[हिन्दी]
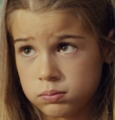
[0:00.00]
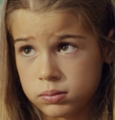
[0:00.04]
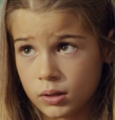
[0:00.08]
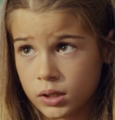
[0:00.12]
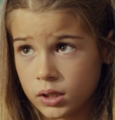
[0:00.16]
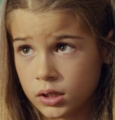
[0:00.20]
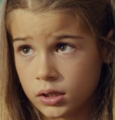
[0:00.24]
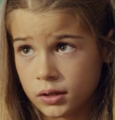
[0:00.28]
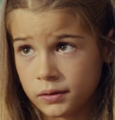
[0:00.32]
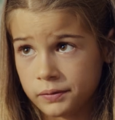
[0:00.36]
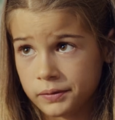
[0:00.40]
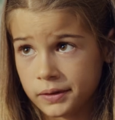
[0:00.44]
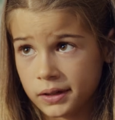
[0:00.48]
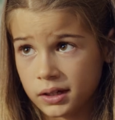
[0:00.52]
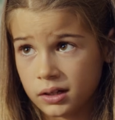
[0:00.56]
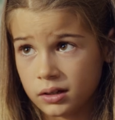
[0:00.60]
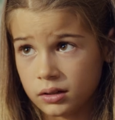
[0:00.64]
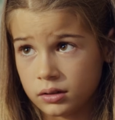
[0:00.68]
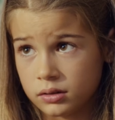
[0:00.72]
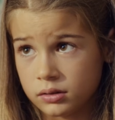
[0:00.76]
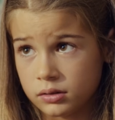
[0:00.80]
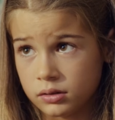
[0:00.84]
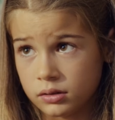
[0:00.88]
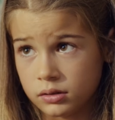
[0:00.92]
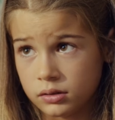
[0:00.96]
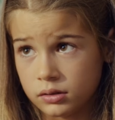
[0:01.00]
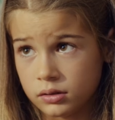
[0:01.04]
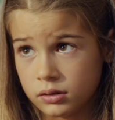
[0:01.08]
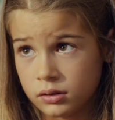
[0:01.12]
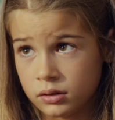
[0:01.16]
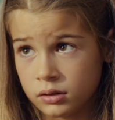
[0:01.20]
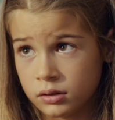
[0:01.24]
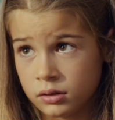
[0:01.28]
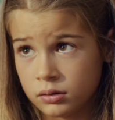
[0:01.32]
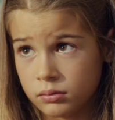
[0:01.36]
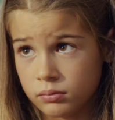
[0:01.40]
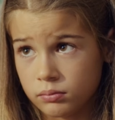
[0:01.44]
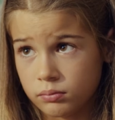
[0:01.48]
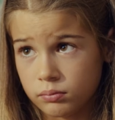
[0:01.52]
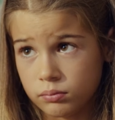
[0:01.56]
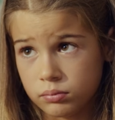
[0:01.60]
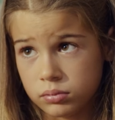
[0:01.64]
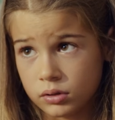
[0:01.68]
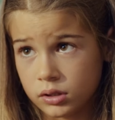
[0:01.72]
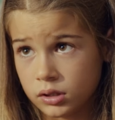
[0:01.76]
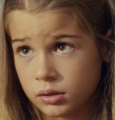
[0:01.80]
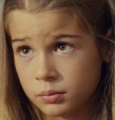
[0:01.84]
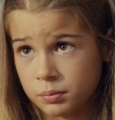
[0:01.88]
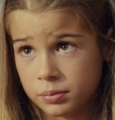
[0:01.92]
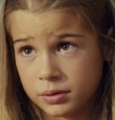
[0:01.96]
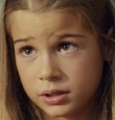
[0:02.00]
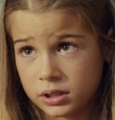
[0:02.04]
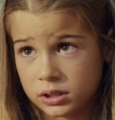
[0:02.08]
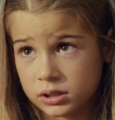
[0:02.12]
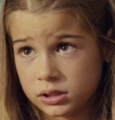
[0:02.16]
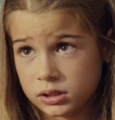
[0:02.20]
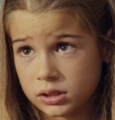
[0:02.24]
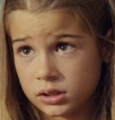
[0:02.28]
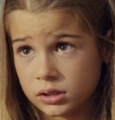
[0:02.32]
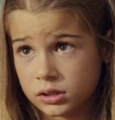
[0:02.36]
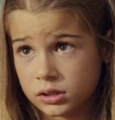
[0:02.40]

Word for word: मुझे वो घर ले आई और आइसक्रीम के